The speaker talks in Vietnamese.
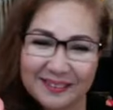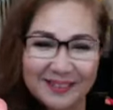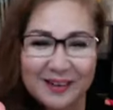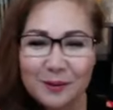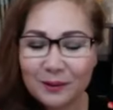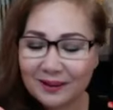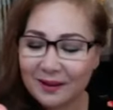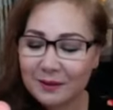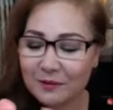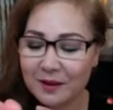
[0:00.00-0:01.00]
Như đùa
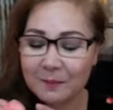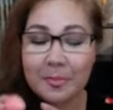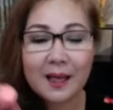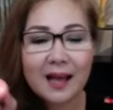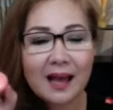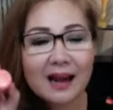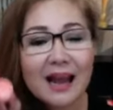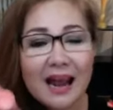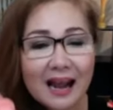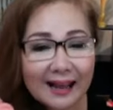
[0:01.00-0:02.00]
thôi quý vị.
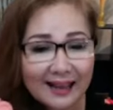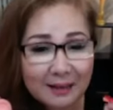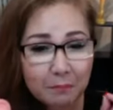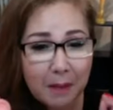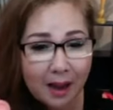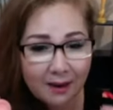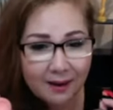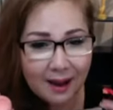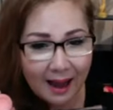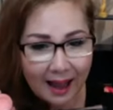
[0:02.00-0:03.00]
Đây là cái mặt
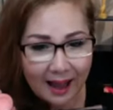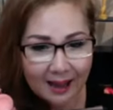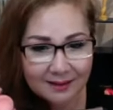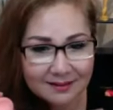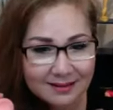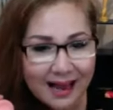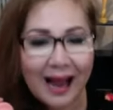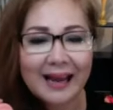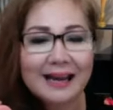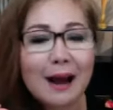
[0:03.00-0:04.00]
nạ
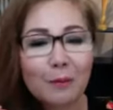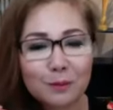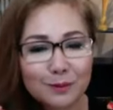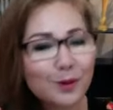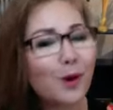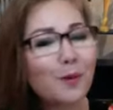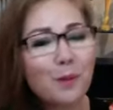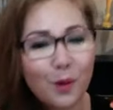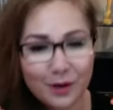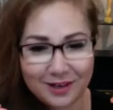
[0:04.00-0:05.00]
giải độc cho
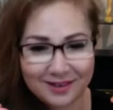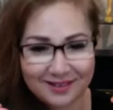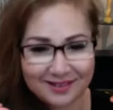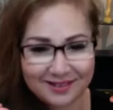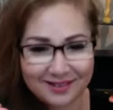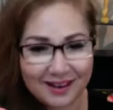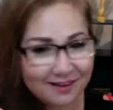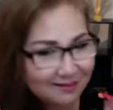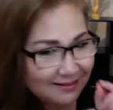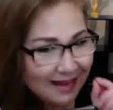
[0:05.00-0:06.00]
môi,
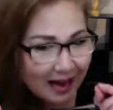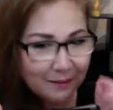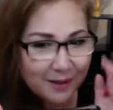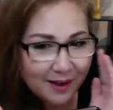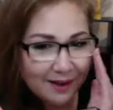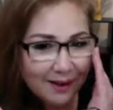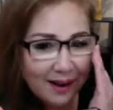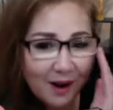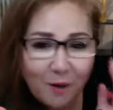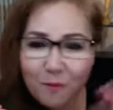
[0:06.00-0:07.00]
đặc biệt
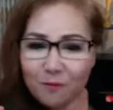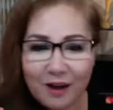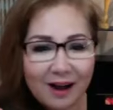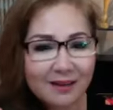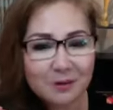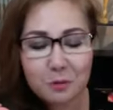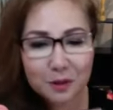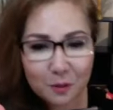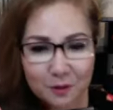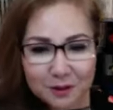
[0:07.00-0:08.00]
không phải là dưỡng môi
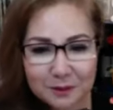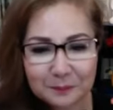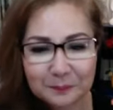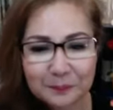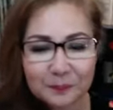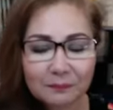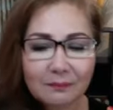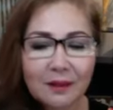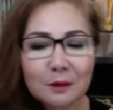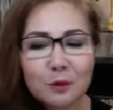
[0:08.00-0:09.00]
thông thường.
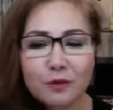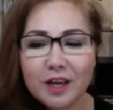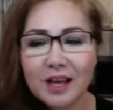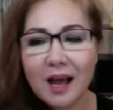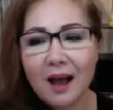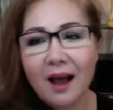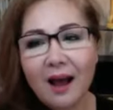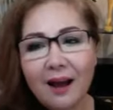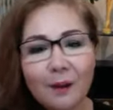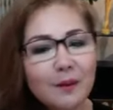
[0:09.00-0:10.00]
Thưa quý vị,
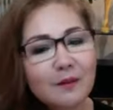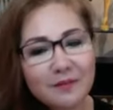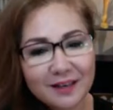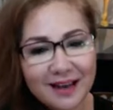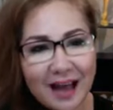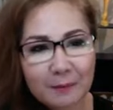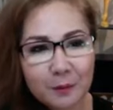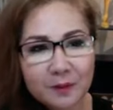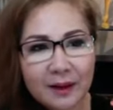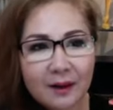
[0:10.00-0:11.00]
cũng như là Việt Nam
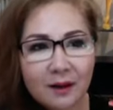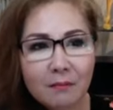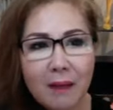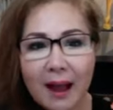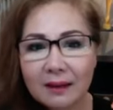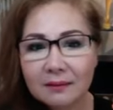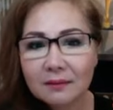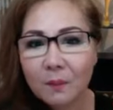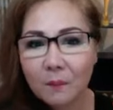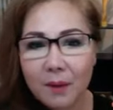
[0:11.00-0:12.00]
Ngọc Nhi thấy nó bán
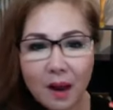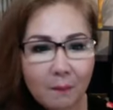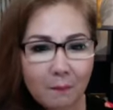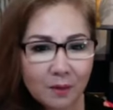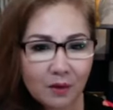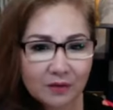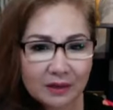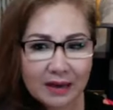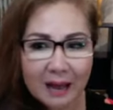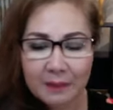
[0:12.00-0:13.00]
tùm lum ở ngoài
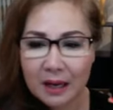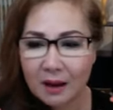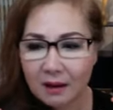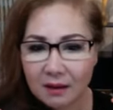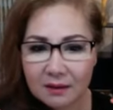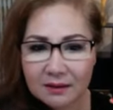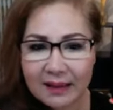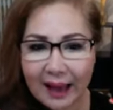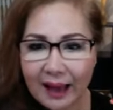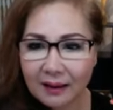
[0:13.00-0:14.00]
Việt Nam,
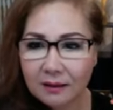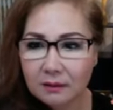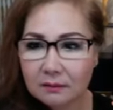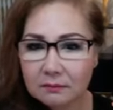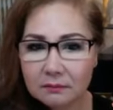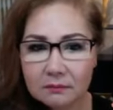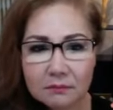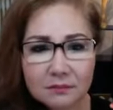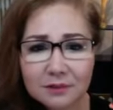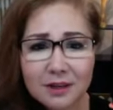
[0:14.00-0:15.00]
giá
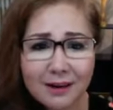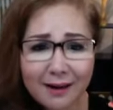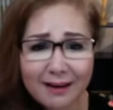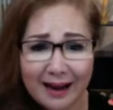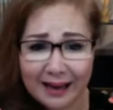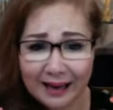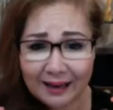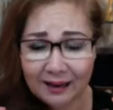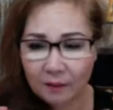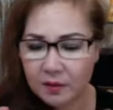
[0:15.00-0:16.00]
rất là rẻ.
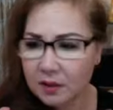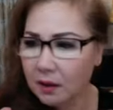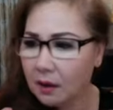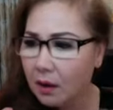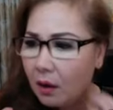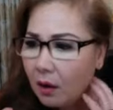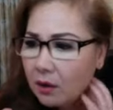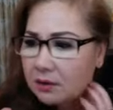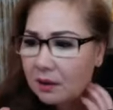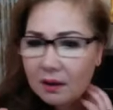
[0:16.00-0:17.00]
Ngọc Nhi suy nghĩ,
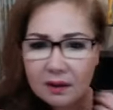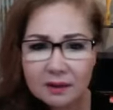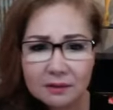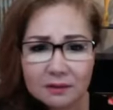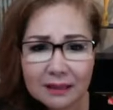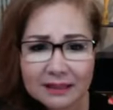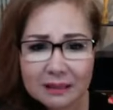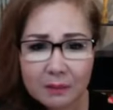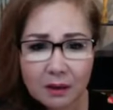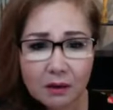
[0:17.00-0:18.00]
ôi trời ơi, tại
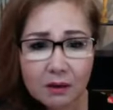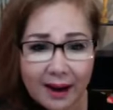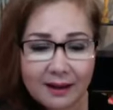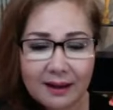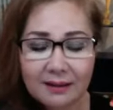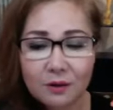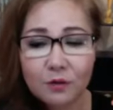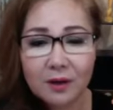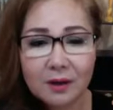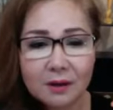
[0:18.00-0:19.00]
sao mà nó rẻ vậy thưa quý
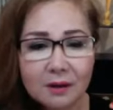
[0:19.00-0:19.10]
vị?